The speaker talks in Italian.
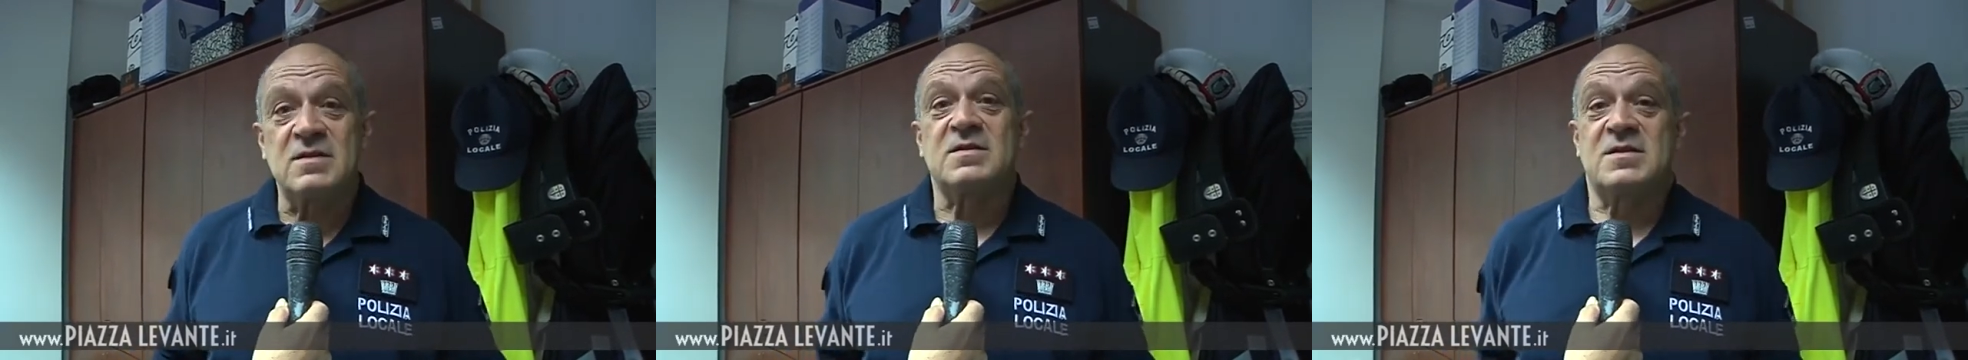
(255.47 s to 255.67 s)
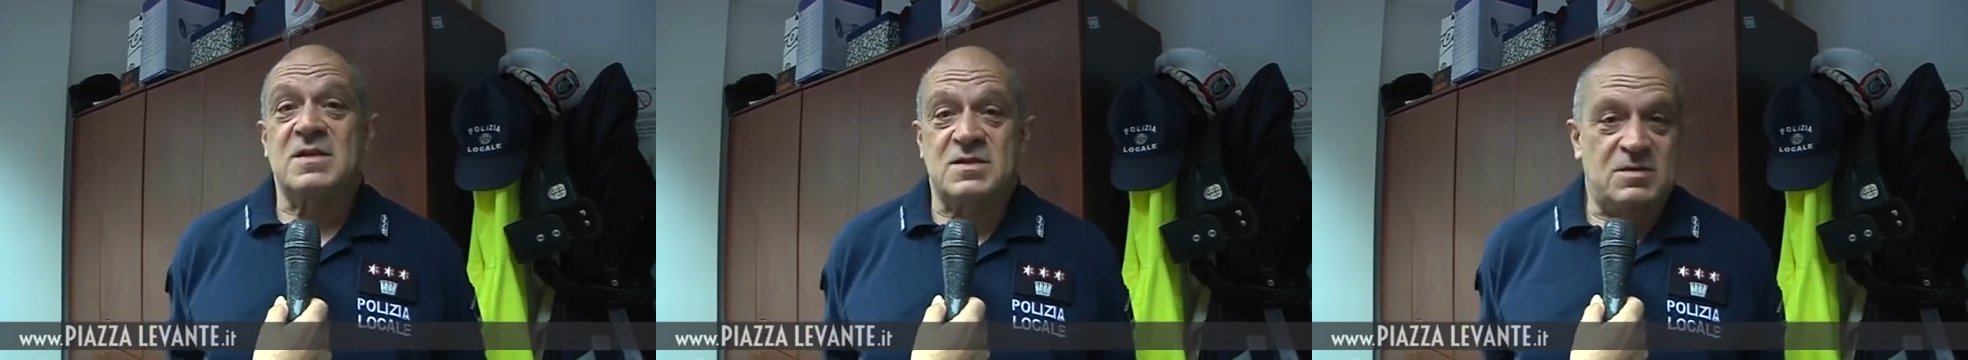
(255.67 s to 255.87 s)

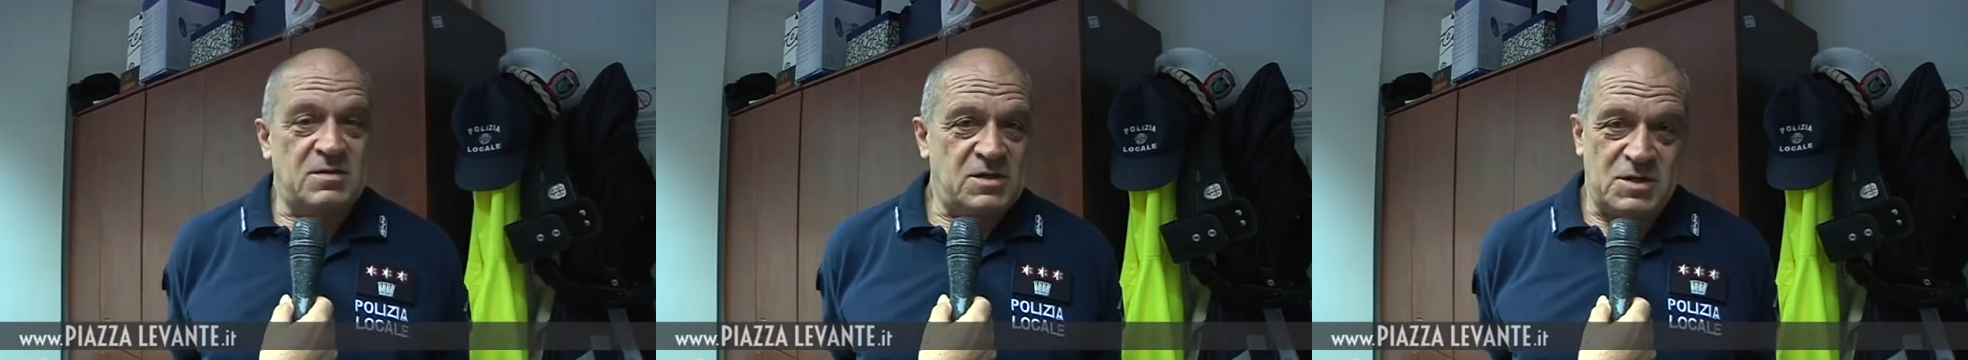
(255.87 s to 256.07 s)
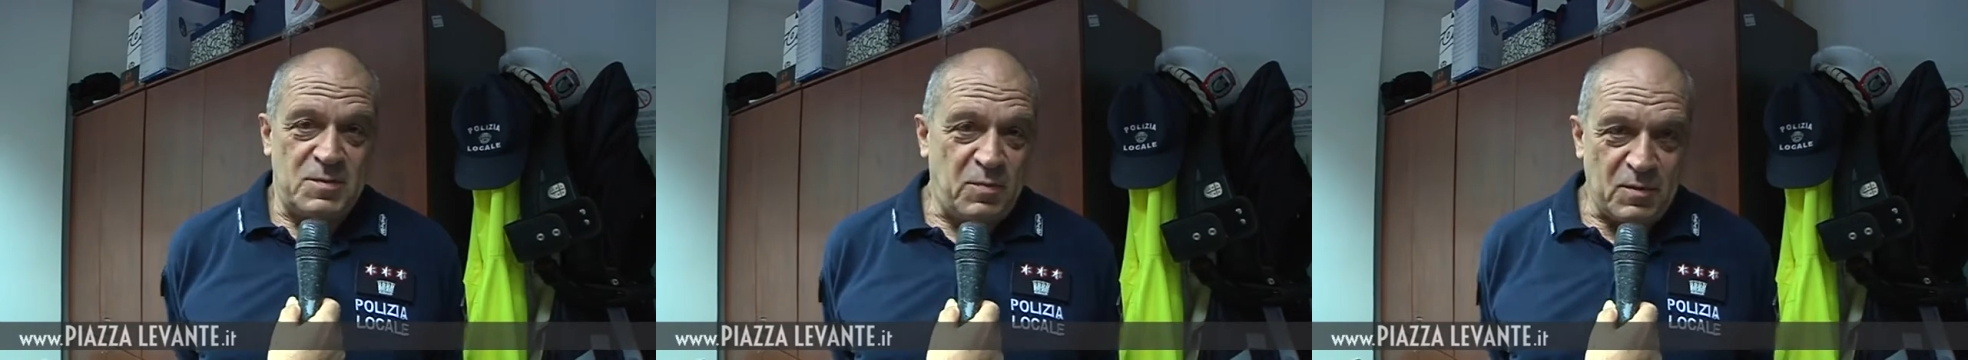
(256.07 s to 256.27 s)
se
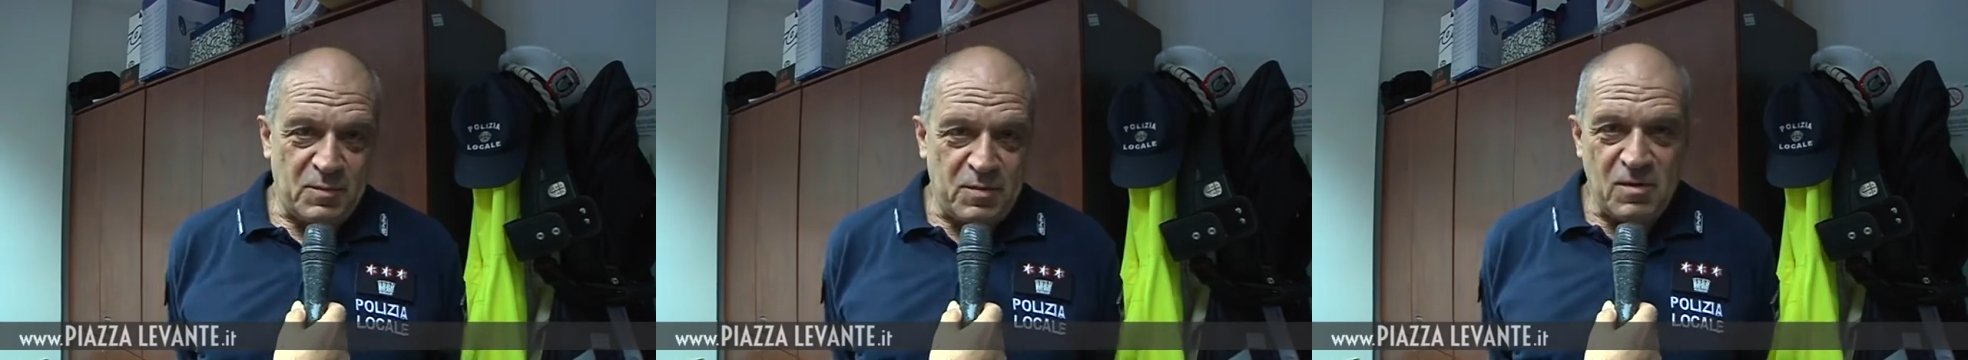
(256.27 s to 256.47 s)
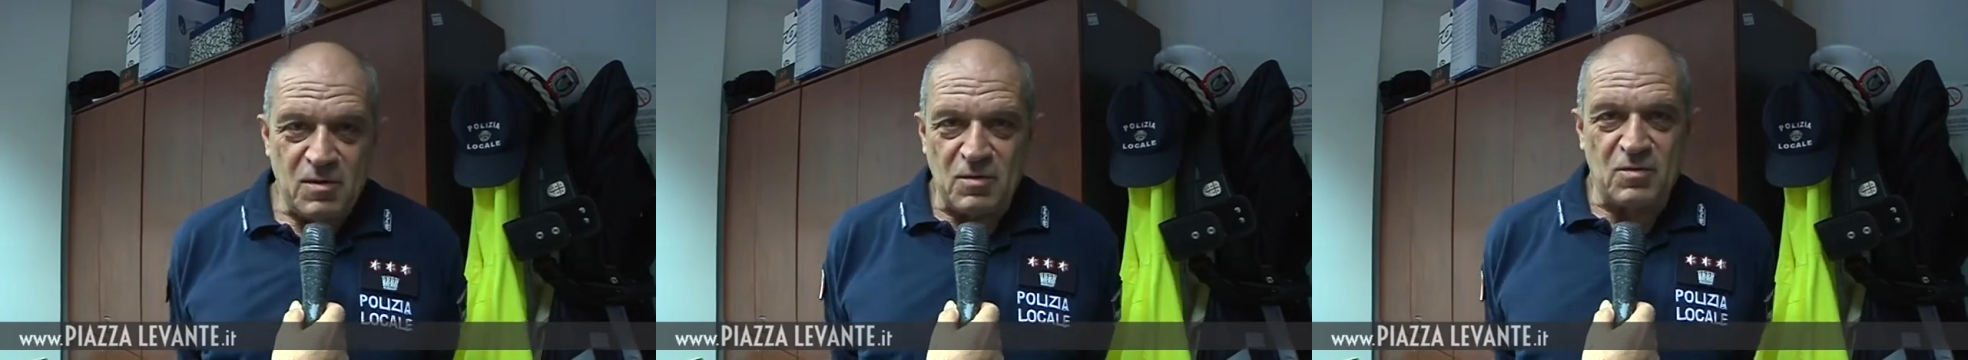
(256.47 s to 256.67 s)
ci
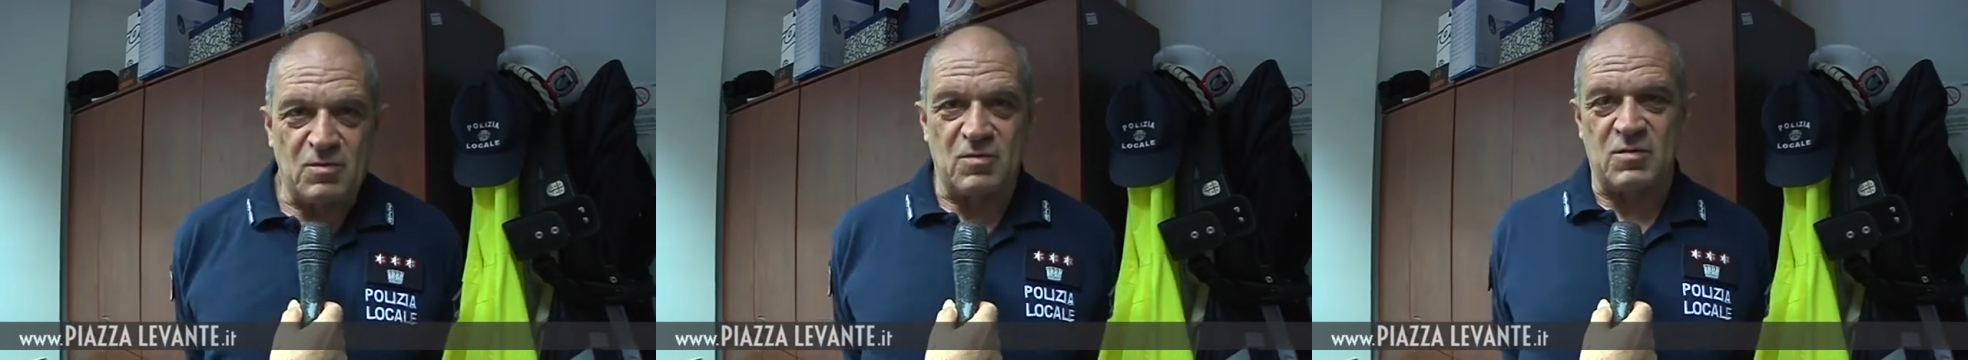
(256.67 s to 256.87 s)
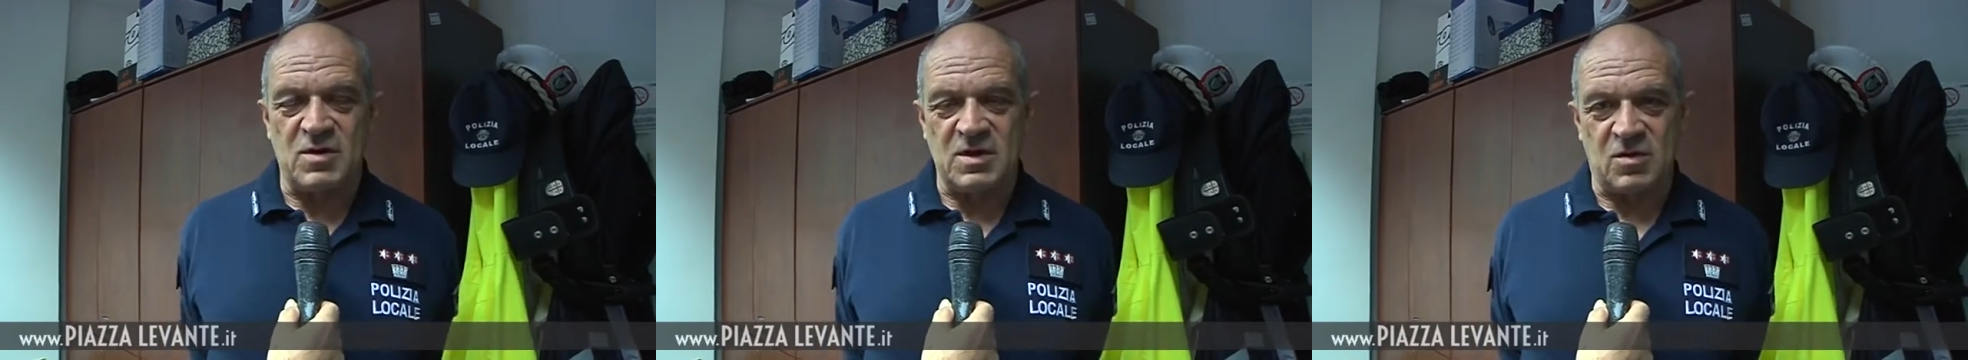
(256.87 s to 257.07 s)
propongono
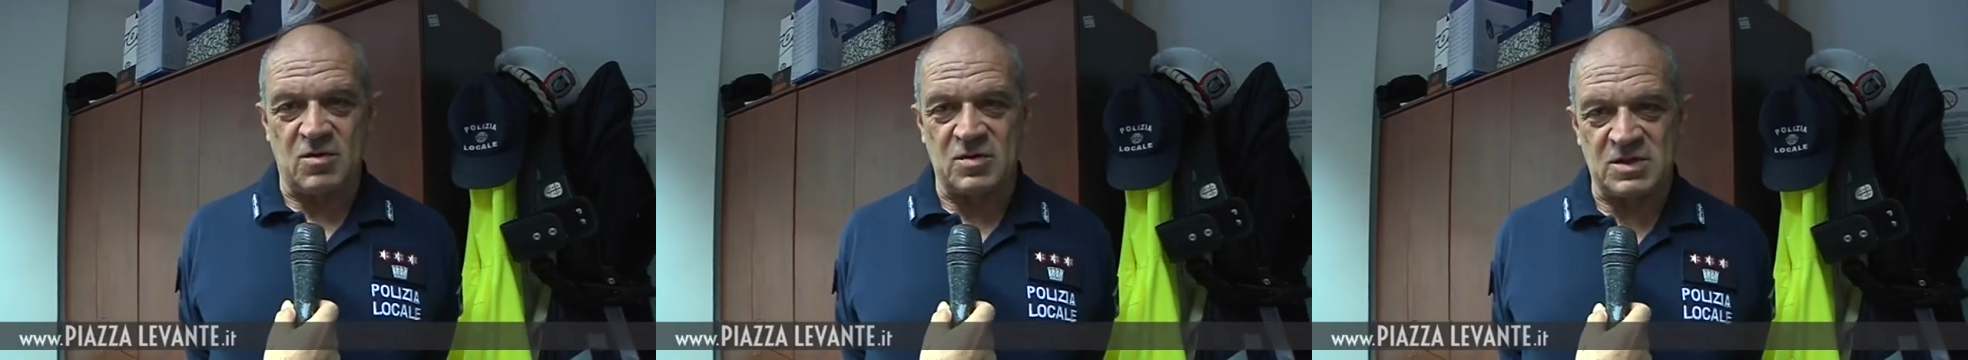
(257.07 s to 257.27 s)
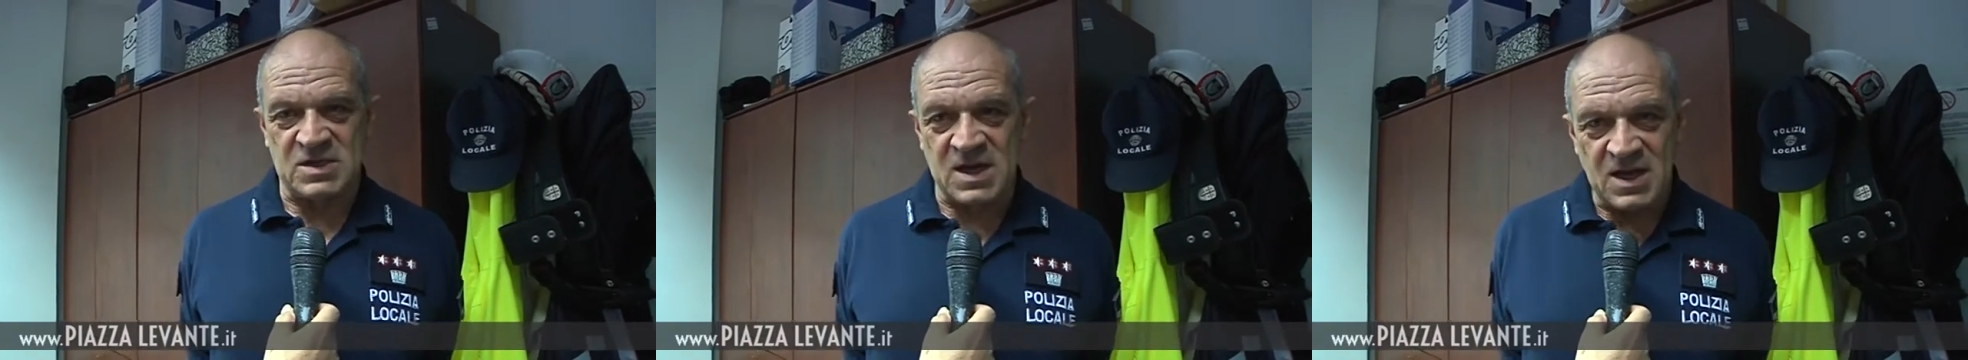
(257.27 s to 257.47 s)

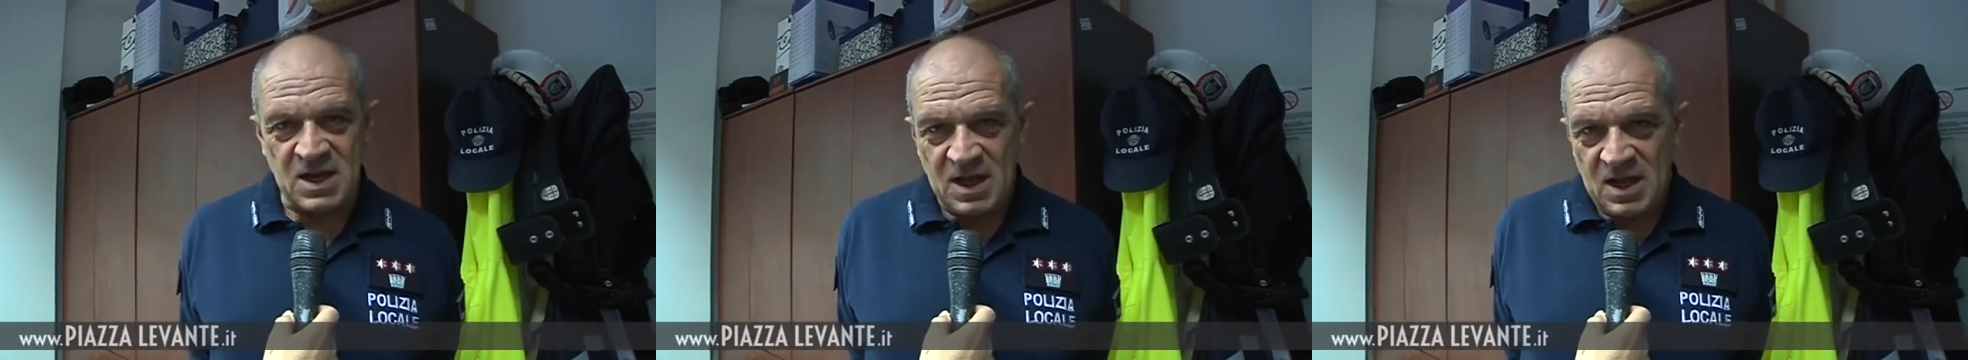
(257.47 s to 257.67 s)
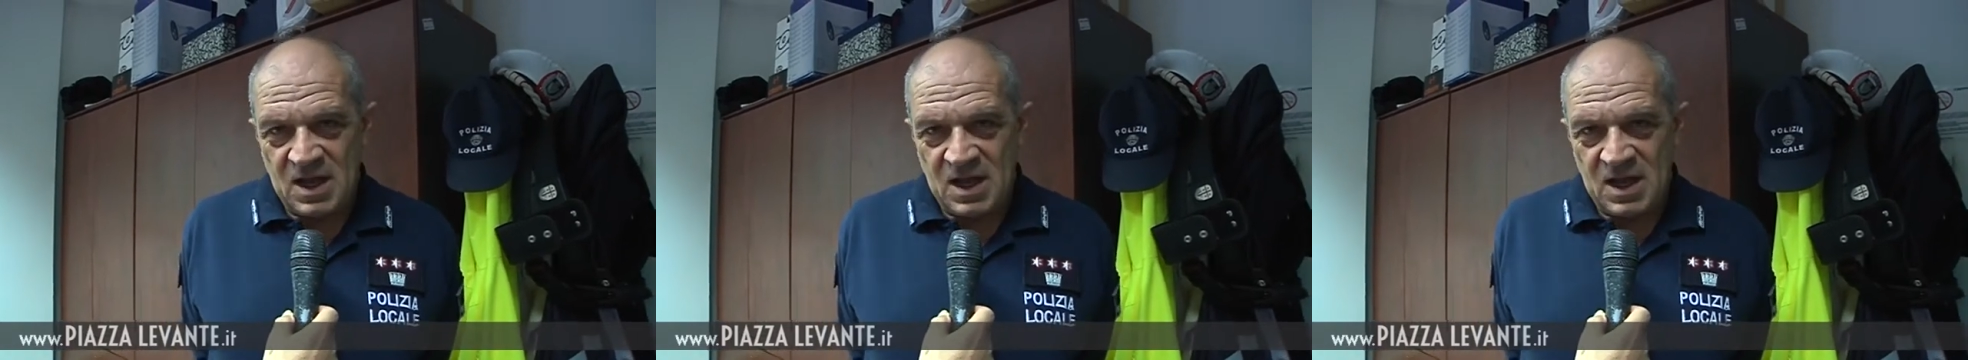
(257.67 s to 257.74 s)
qualcosa,